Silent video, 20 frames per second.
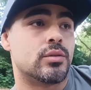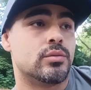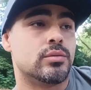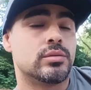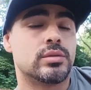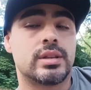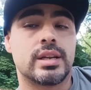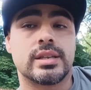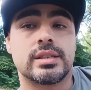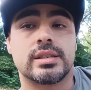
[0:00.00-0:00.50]

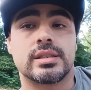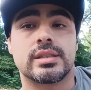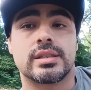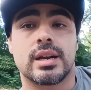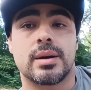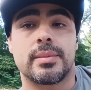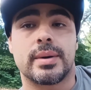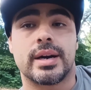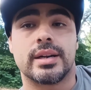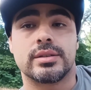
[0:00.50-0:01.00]
Um desses
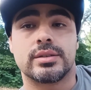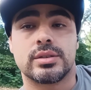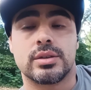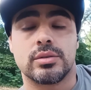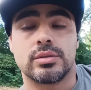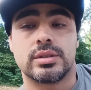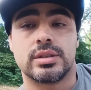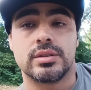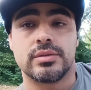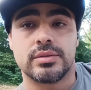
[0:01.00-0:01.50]
trabalhos que
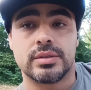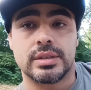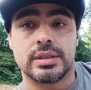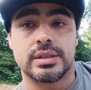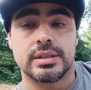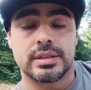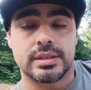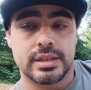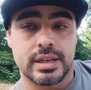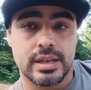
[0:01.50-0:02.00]
eu tive
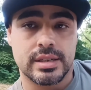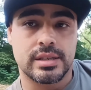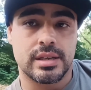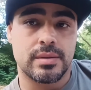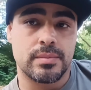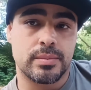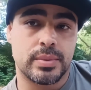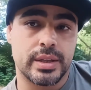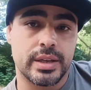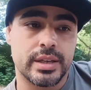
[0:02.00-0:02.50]
nessa
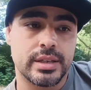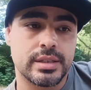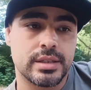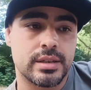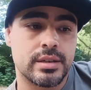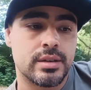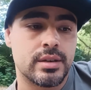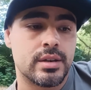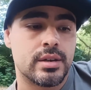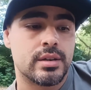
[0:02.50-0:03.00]

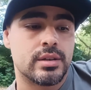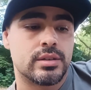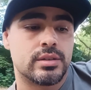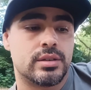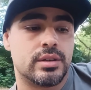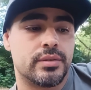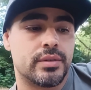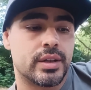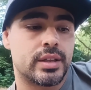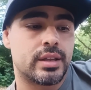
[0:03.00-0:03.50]
empresa,
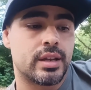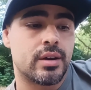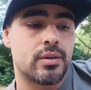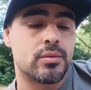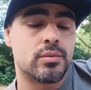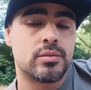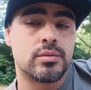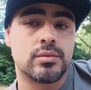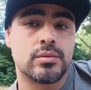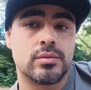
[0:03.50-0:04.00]
tive até
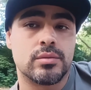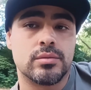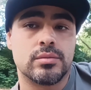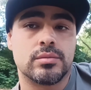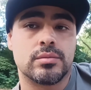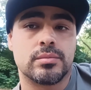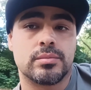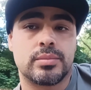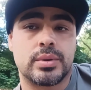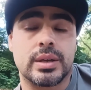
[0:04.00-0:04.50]

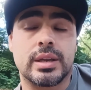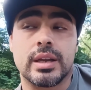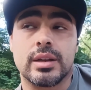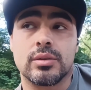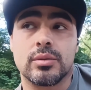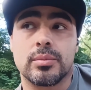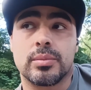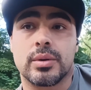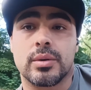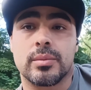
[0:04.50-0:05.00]
um, um
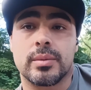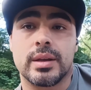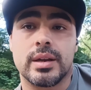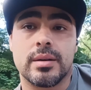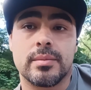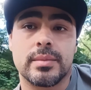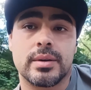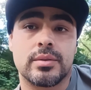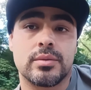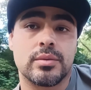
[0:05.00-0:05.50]
pequeno
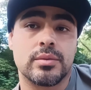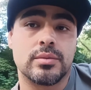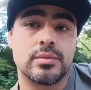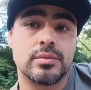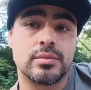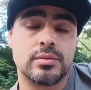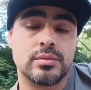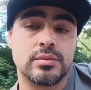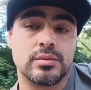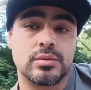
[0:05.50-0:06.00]
problema
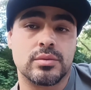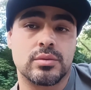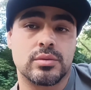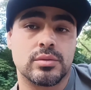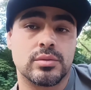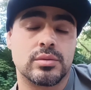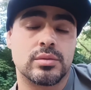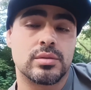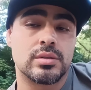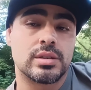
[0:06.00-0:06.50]
com,
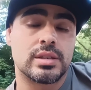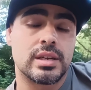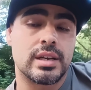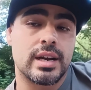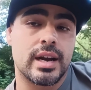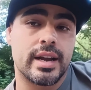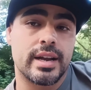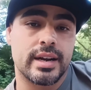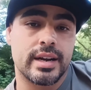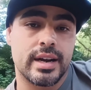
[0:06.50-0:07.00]
com um dos
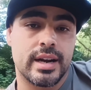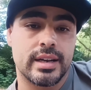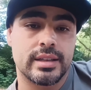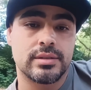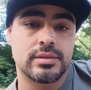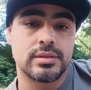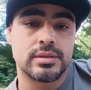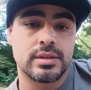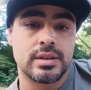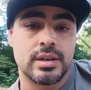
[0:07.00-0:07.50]

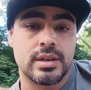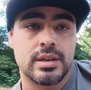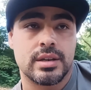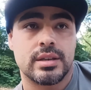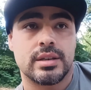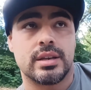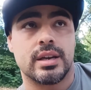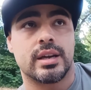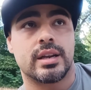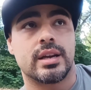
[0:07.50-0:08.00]
encarregados,
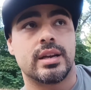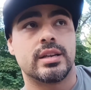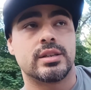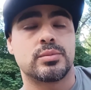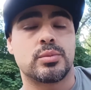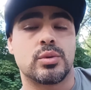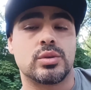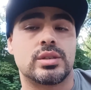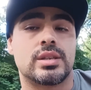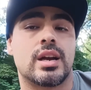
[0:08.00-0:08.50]
que era
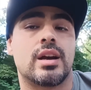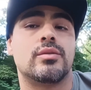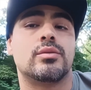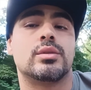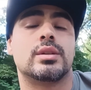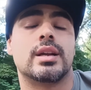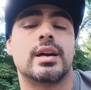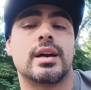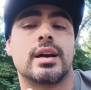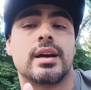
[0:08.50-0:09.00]

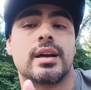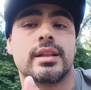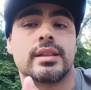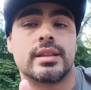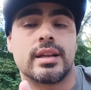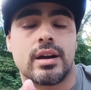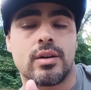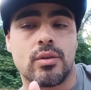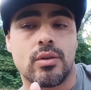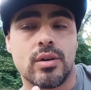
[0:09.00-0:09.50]
responsável da,
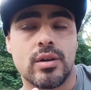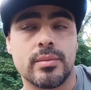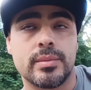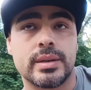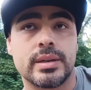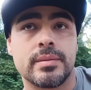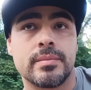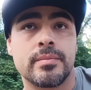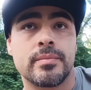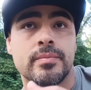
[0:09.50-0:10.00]
da
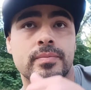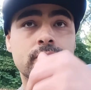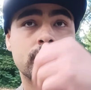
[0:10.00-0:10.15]
obra.